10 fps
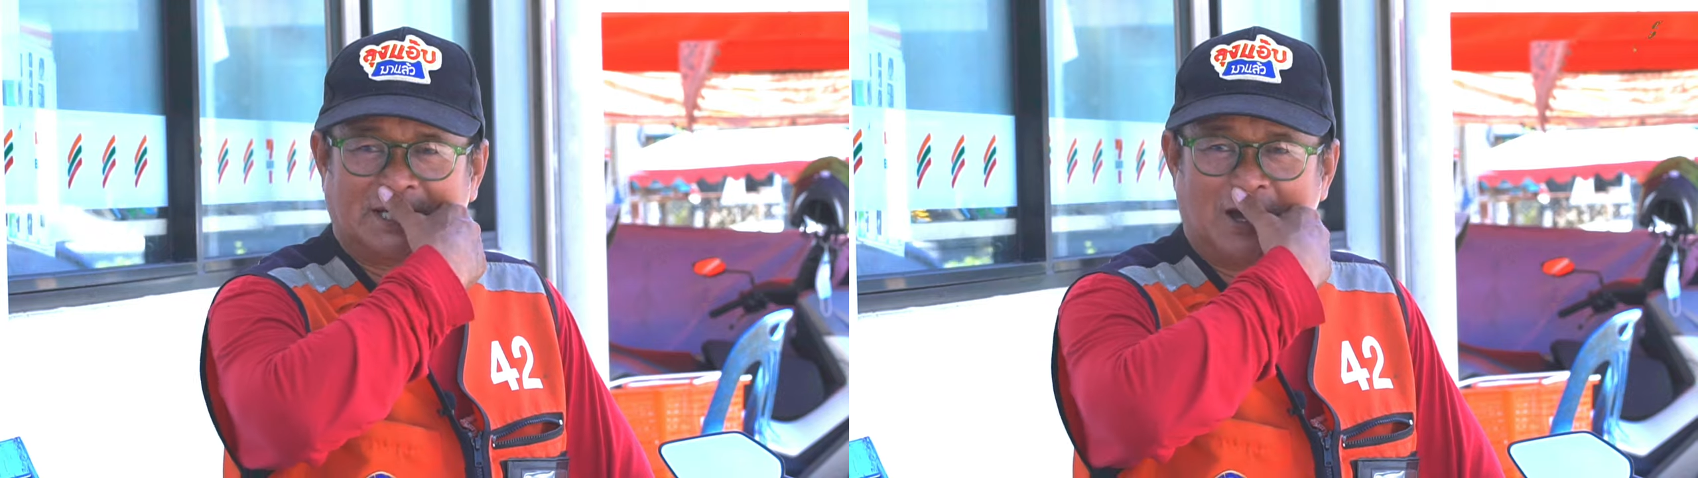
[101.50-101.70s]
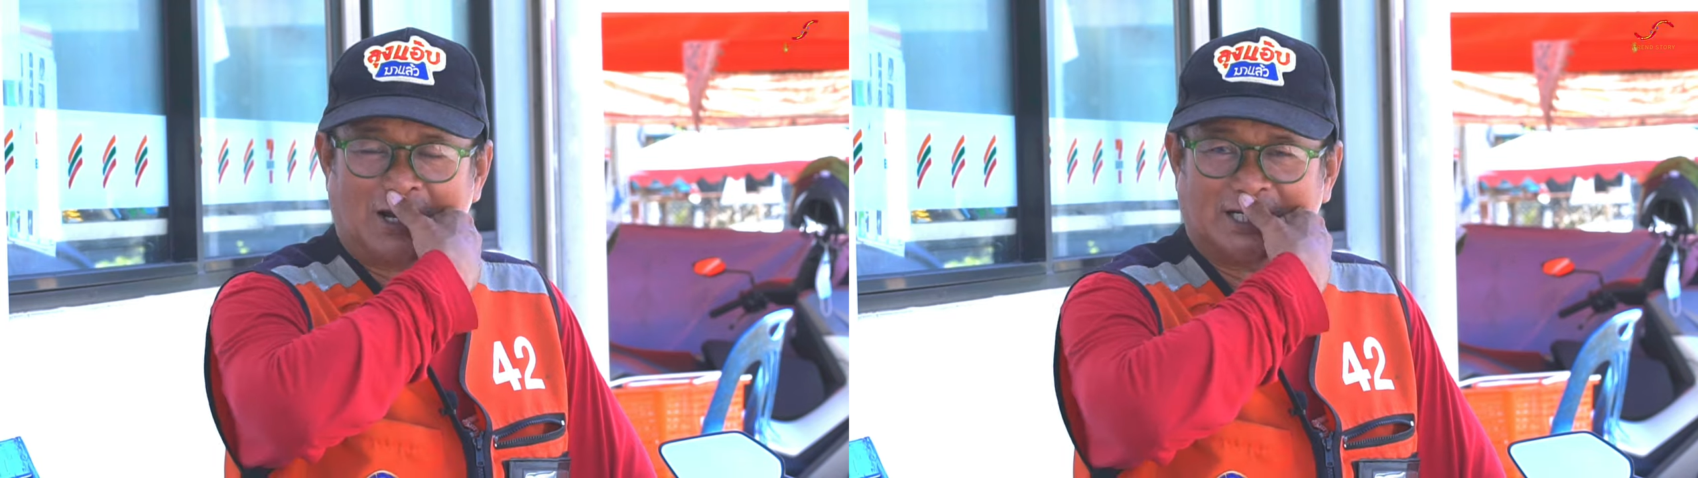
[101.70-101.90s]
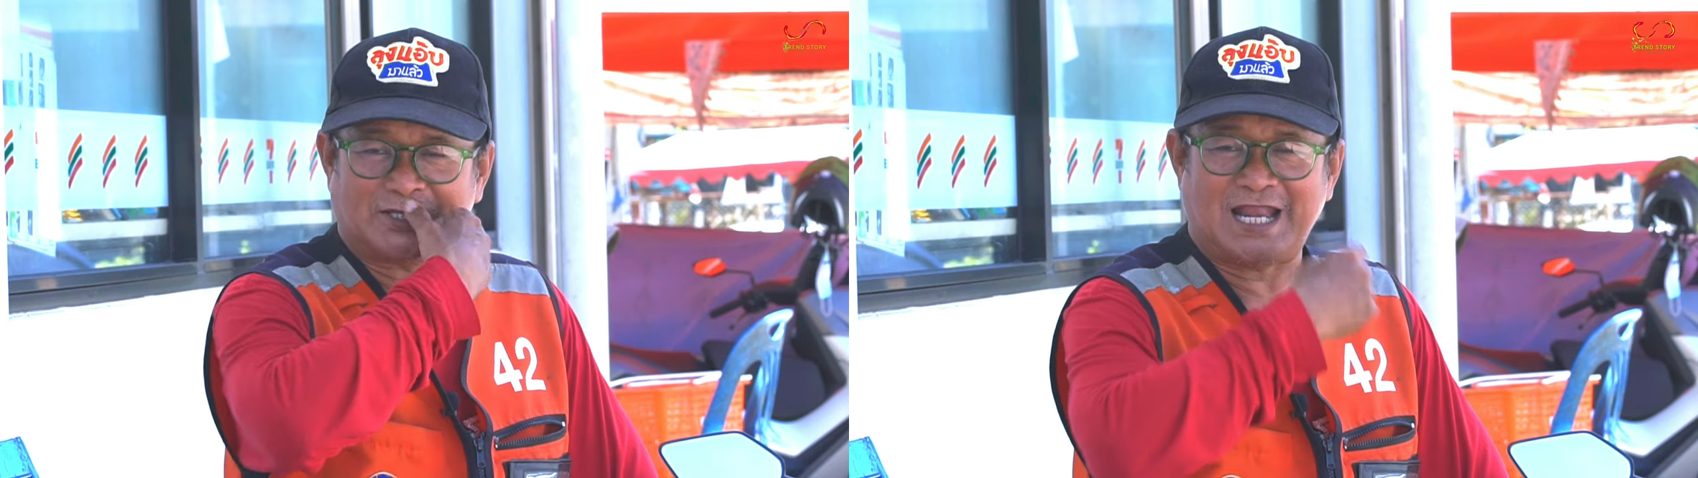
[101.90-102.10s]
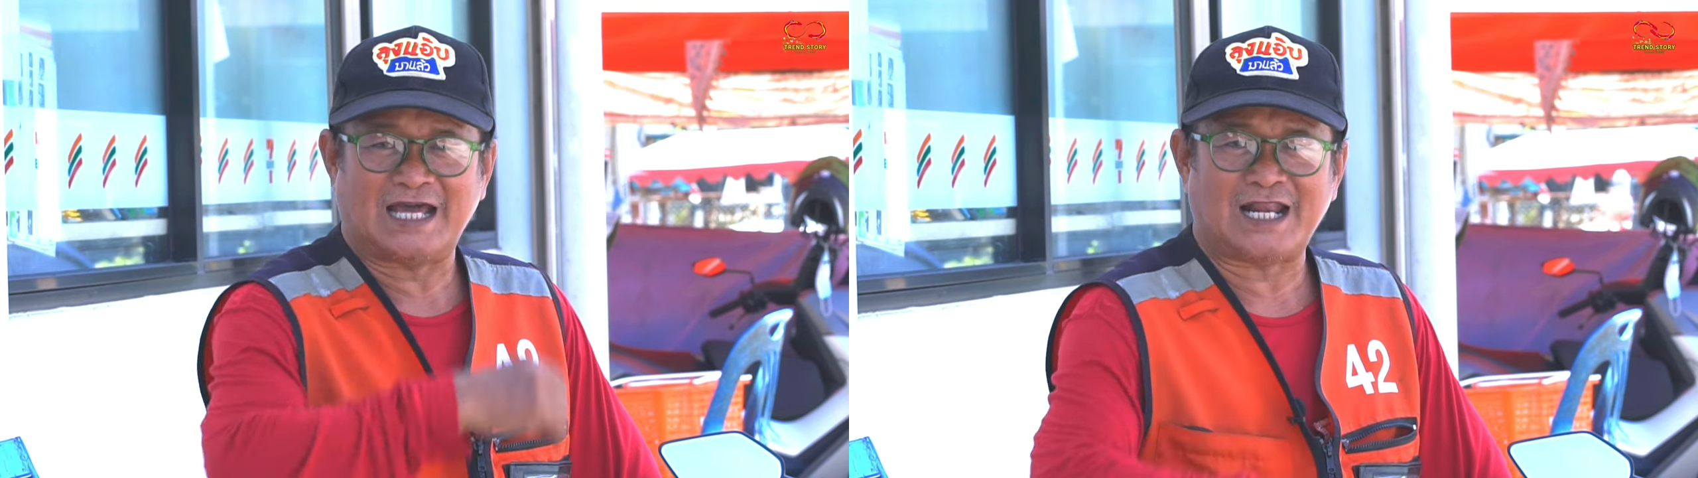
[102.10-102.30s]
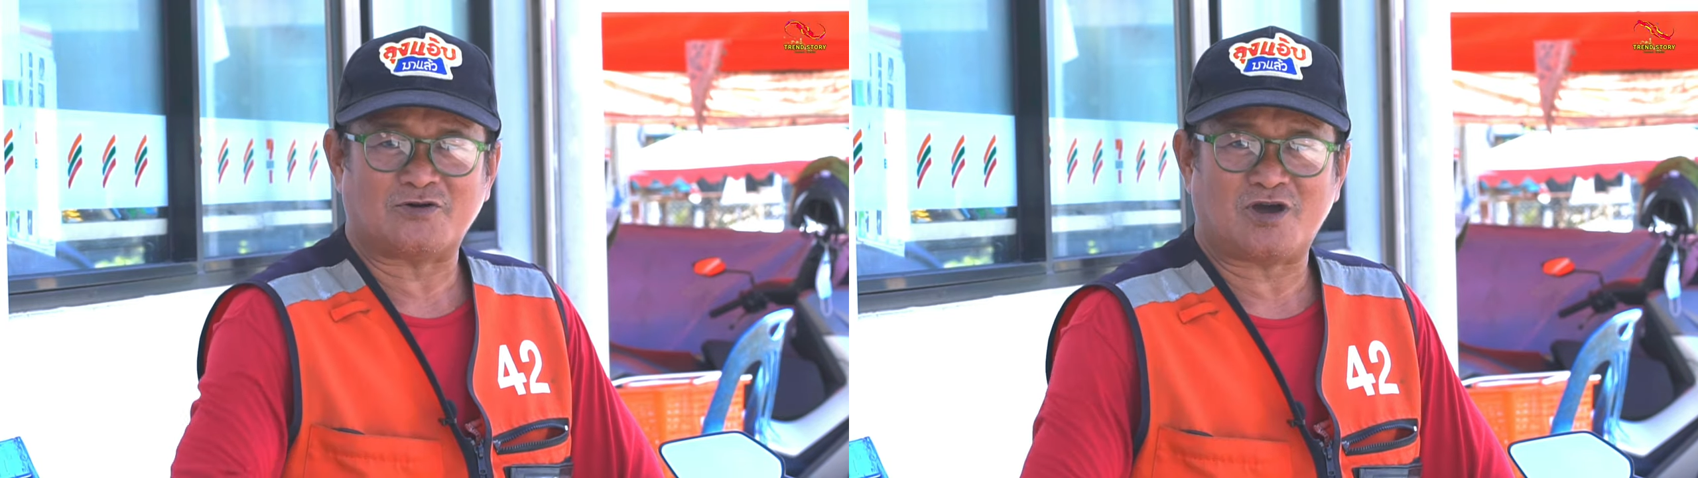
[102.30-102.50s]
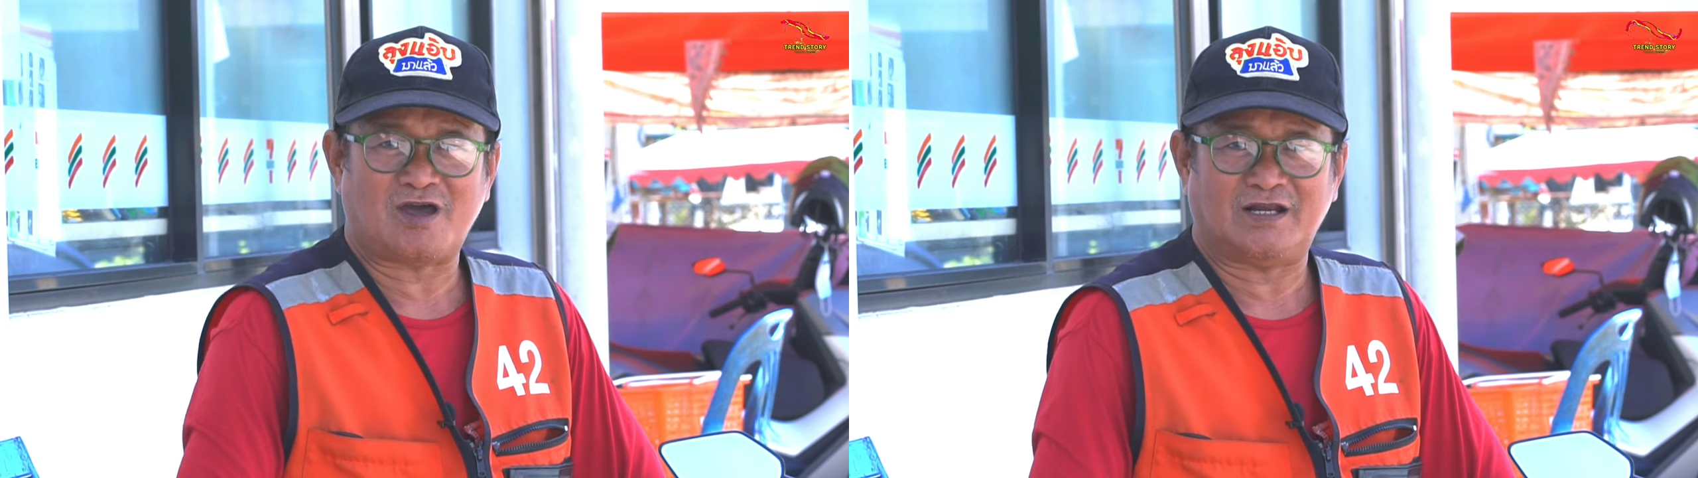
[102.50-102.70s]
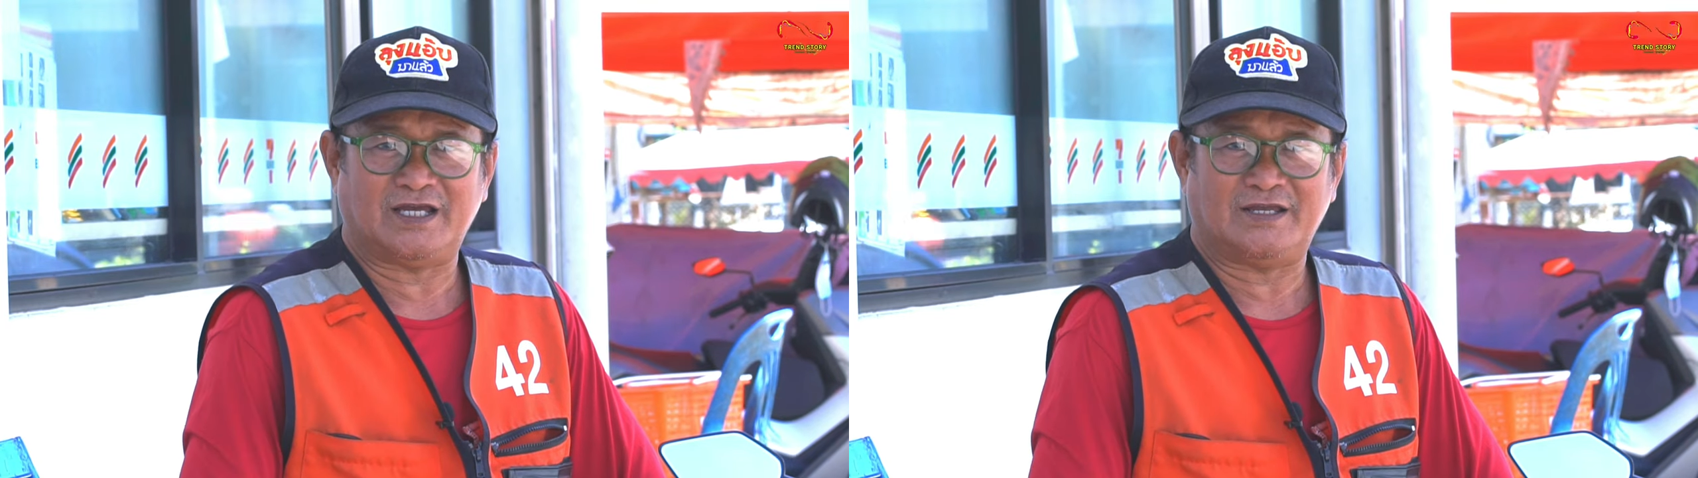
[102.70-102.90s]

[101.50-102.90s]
ตอนหลังเราก็